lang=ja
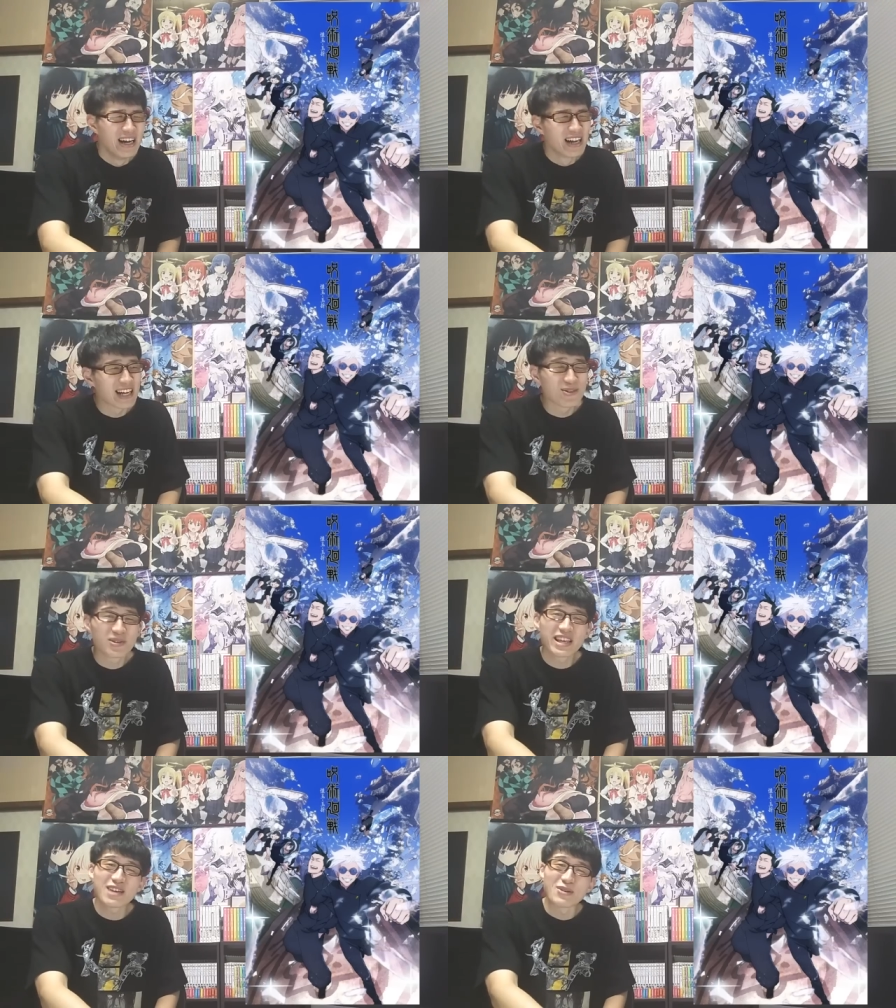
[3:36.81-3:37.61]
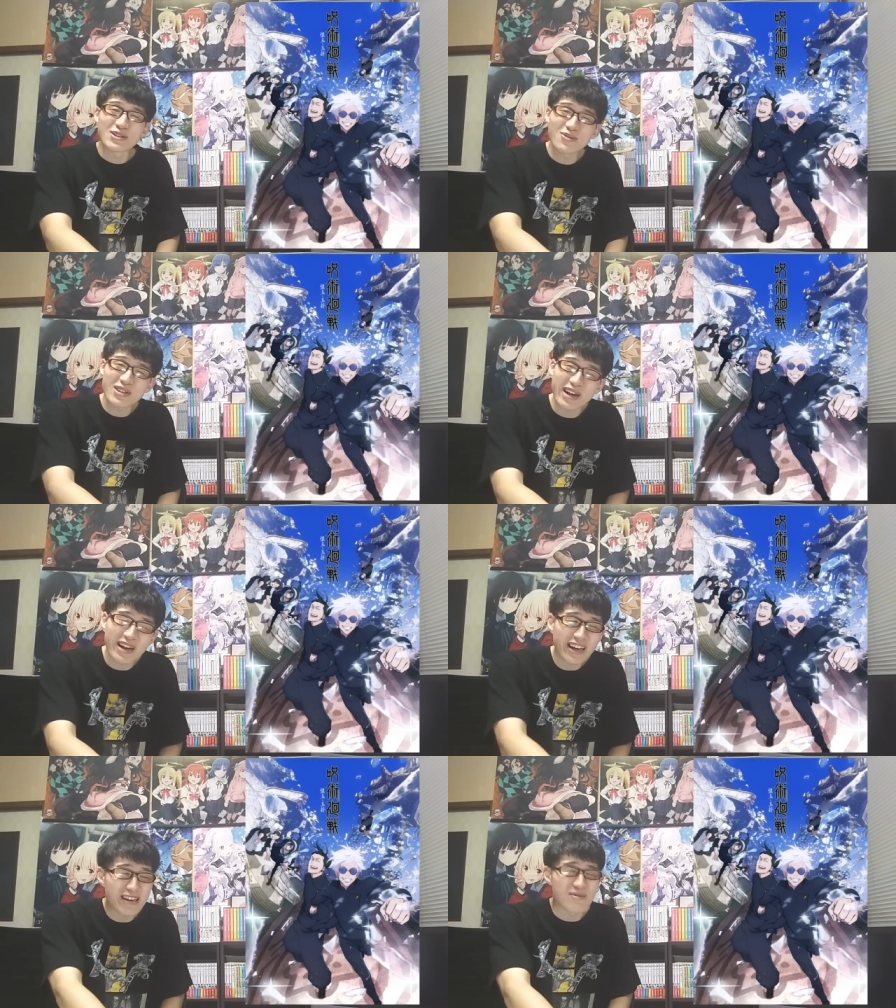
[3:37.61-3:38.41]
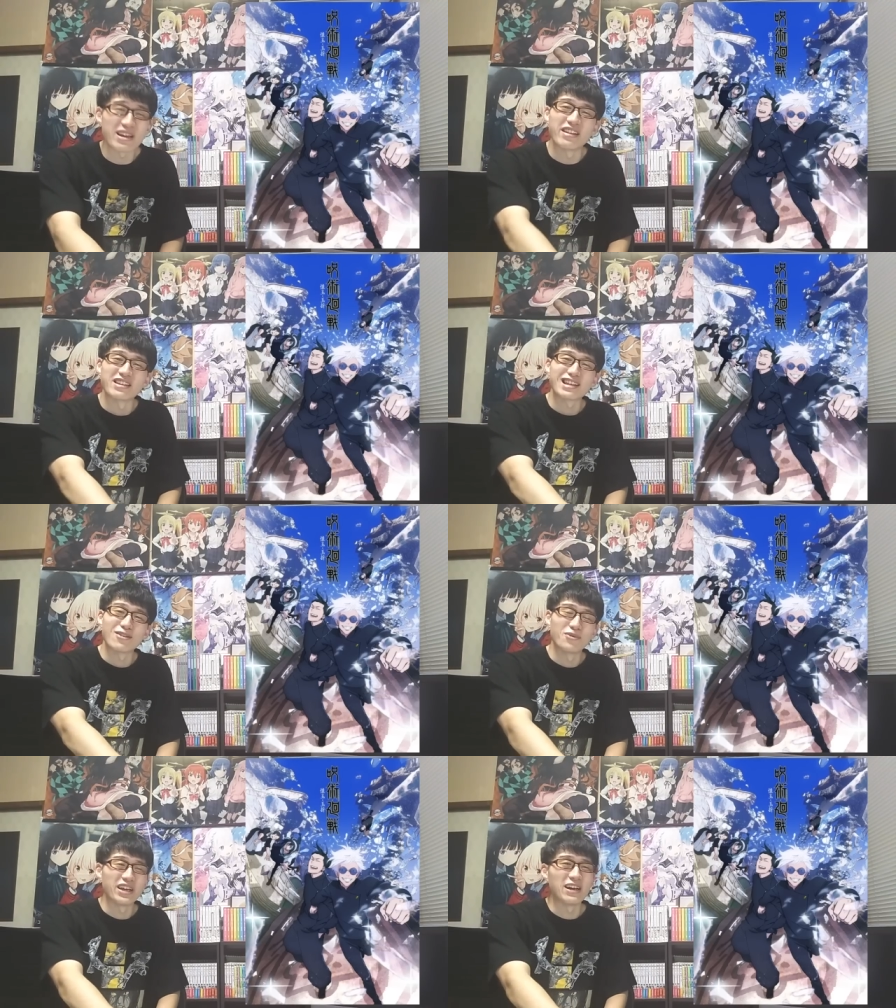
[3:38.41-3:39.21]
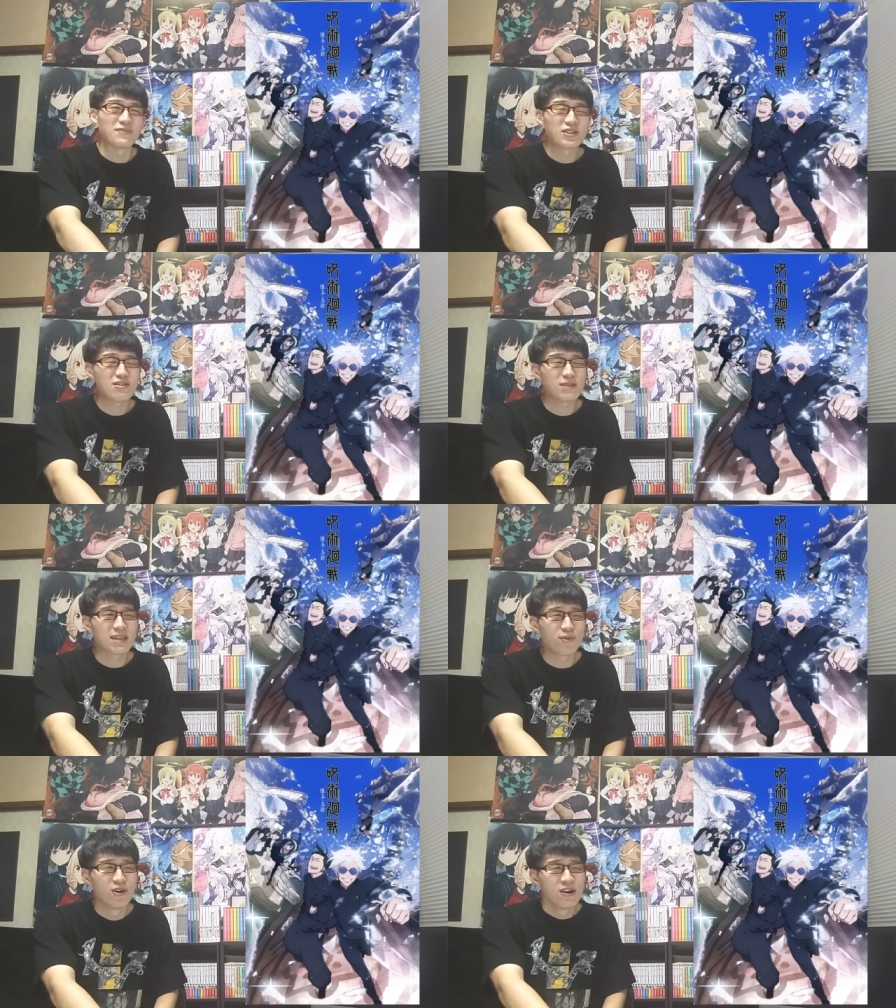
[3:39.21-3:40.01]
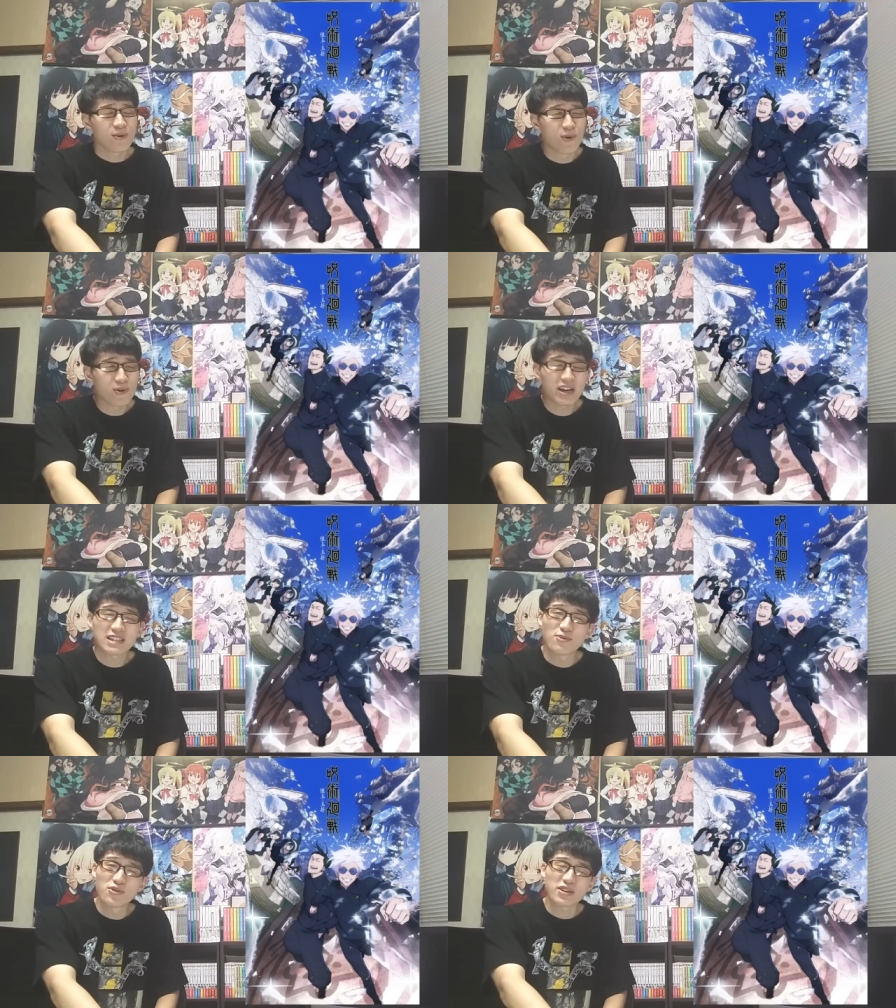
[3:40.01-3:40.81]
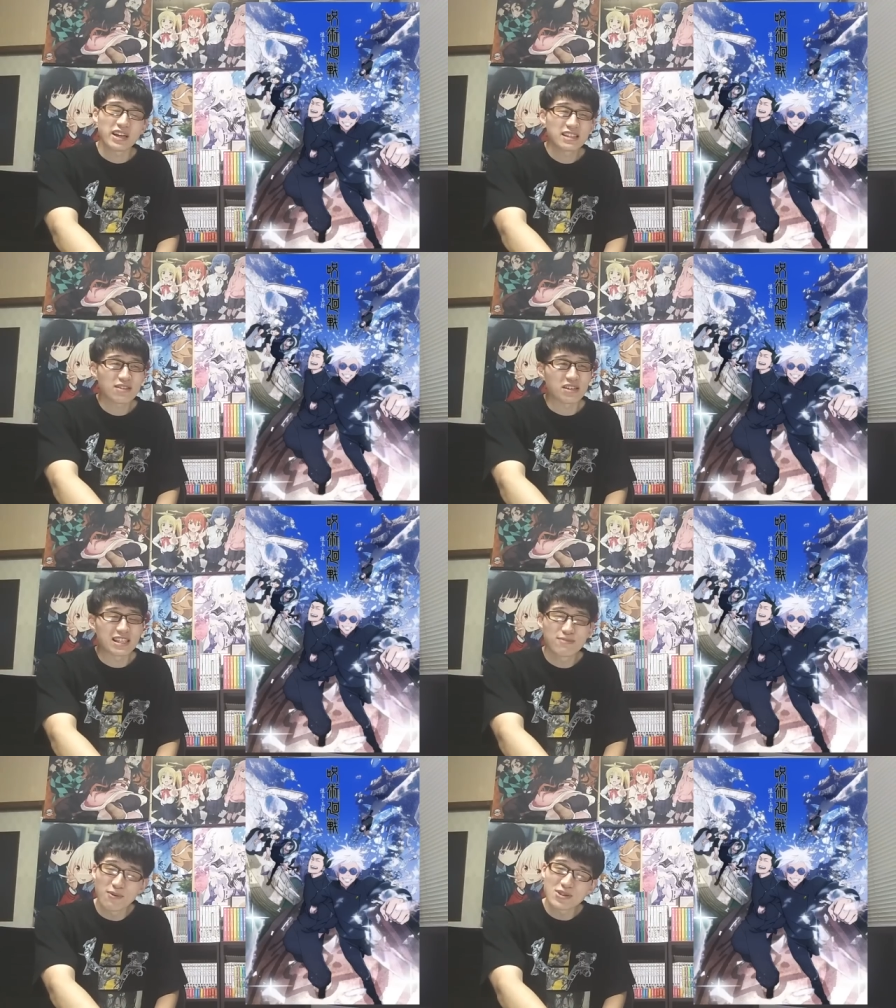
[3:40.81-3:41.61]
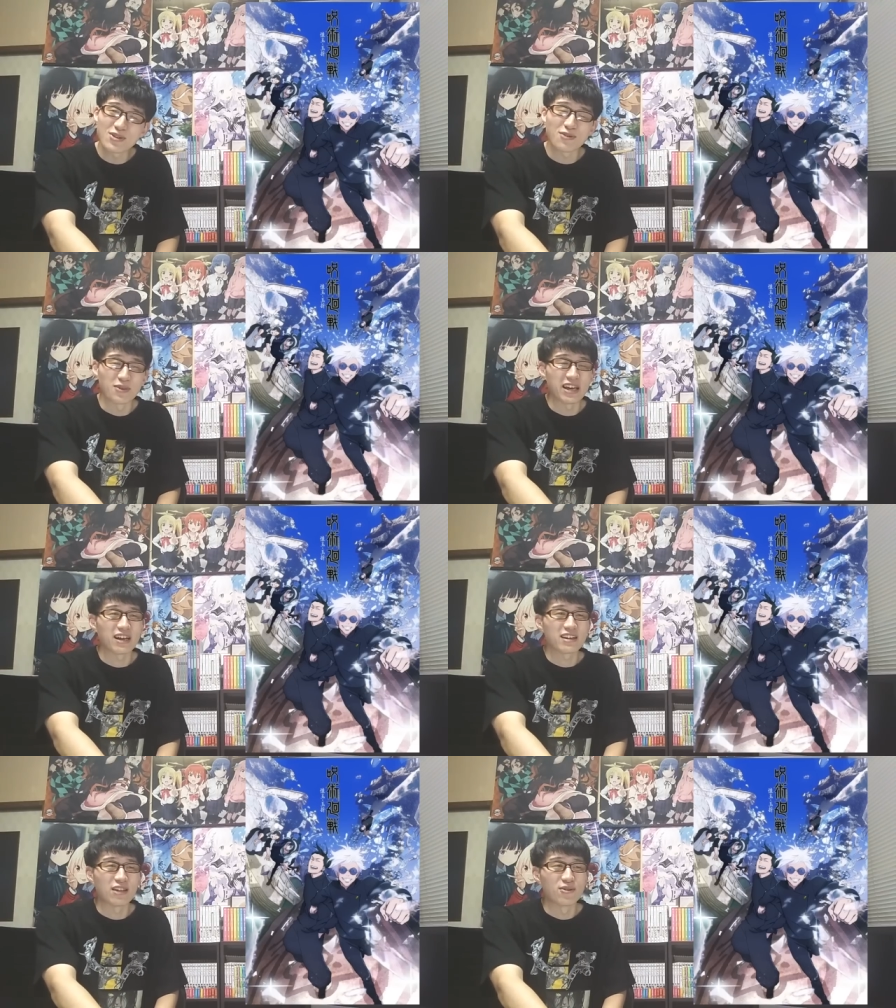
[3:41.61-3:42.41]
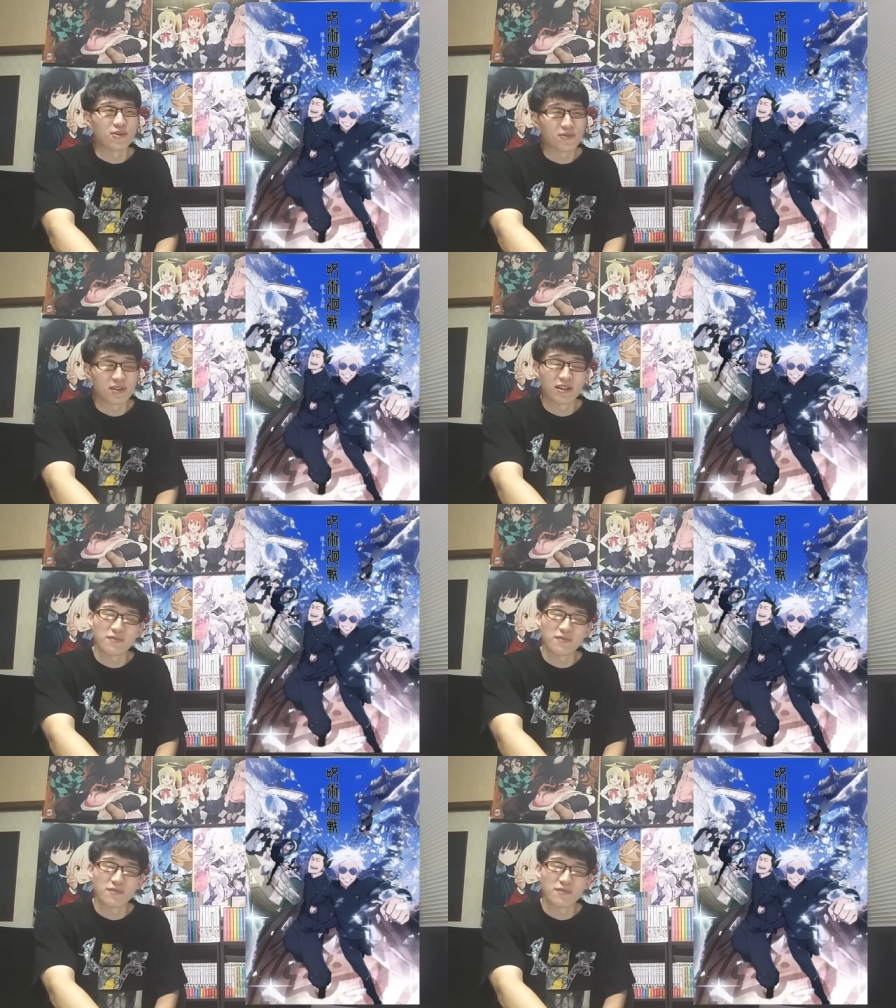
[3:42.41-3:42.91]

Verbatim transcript: なんか女性にも非常に高いみたいなんですけどもねっていう意味でもここの話も本当原作で一番面白いともねあの